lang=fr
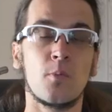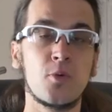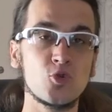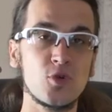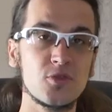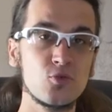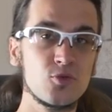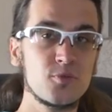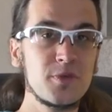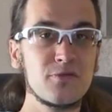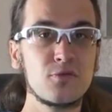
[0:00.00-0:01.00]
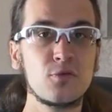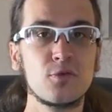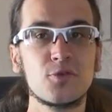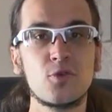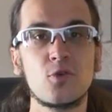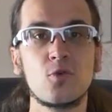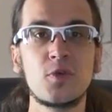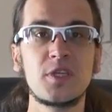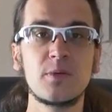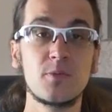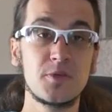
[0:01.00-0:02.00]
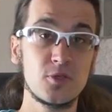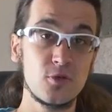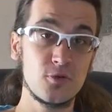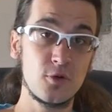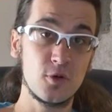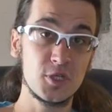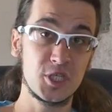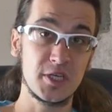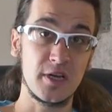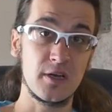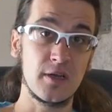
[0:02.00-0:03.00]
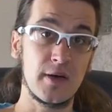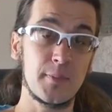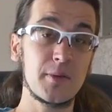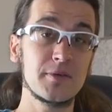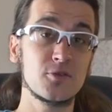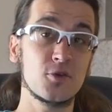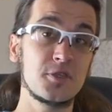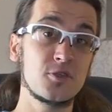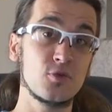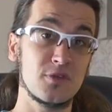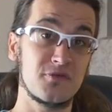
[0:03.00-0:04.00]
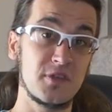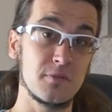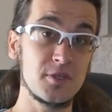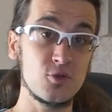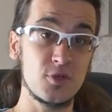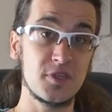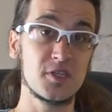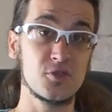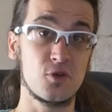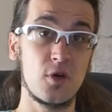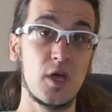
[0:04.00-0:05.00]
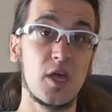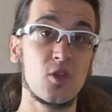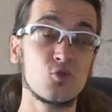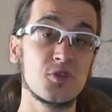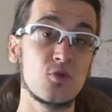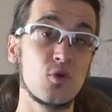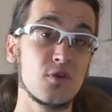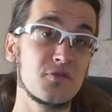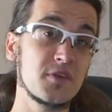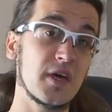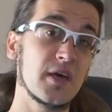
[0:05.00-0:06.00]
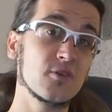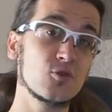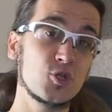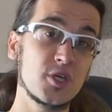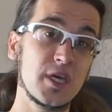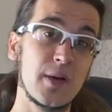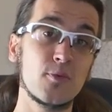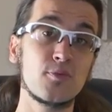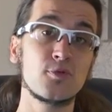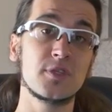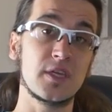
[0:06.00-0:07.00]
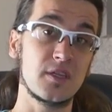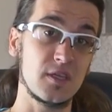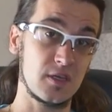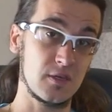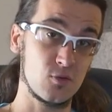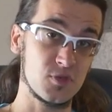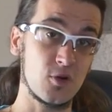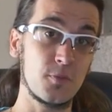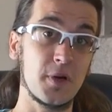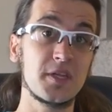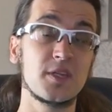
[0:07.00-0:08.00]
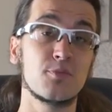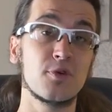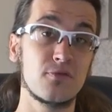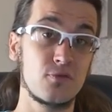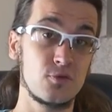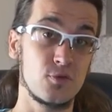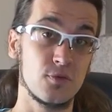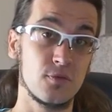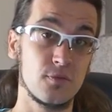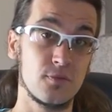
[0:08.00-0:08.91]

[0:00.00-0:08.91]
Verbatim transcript: Bonjour à tous, bienvenue dans ce huitième épisode de l'original. Après mes sorties sur les films et sur les trésors, nous allons en revenir à un sujet un peu plus technique. Nous allons parler des points de fusion.